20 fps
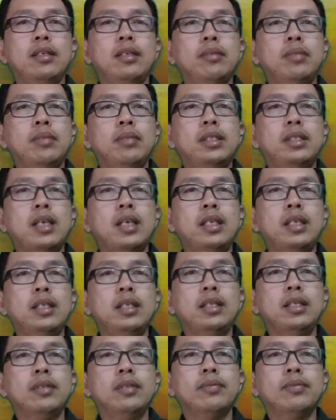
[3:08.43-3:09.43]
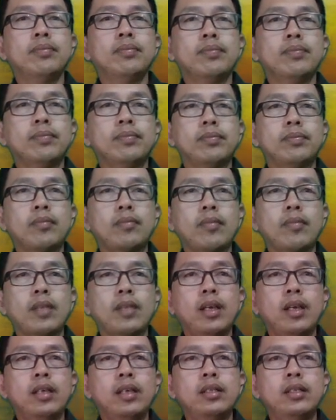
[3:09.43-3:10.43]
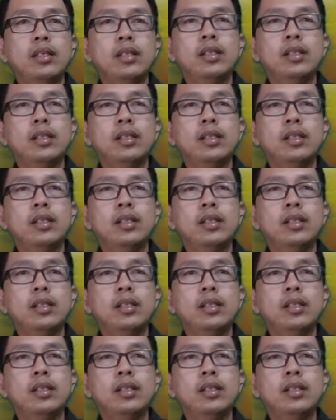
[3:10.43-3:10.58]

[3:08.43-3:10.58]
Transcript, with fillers: menjadi ya,